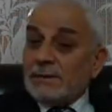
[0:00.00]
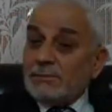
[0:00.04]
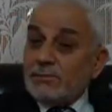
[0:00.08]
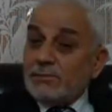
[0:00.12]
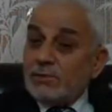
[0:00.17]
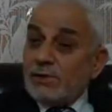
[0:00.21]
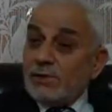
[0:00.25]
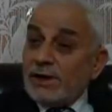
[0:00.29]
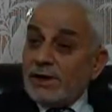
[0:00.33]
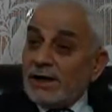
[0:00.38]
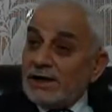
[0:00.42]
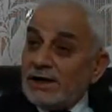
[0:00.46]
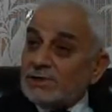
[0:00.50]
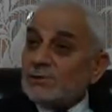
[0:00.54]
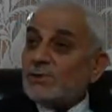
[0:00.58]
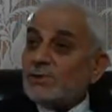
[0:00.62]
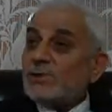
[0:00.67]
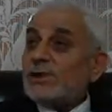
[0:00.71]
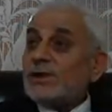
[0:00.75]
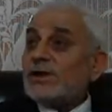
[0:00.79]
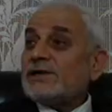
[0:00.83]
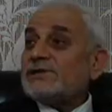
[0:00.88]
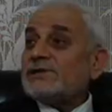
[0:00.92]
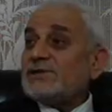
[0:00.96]
Rabbül Has
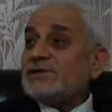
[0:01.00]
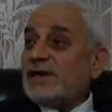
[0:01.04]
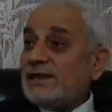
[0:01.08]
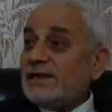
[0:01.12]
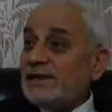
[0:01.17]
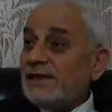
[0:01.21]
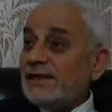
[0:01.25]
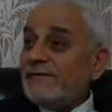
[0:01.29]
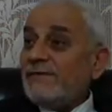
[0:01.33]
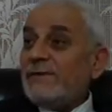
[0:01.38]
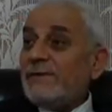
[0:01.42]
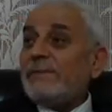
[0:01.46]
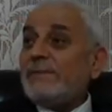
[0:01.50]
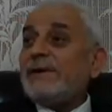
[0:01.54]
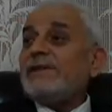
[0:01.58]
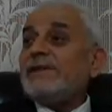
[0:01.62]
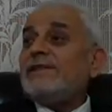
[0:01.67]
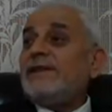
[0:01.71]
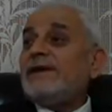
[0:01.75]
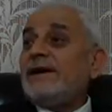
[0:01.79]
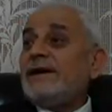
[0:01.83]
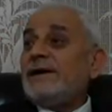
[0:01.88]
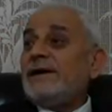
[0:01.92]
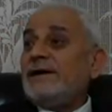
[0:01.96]
olarak sende ve
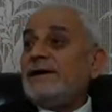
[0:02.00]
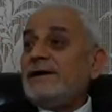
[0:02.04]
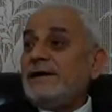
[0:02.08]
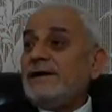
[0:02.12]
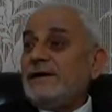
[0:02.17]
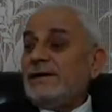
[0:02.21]
bende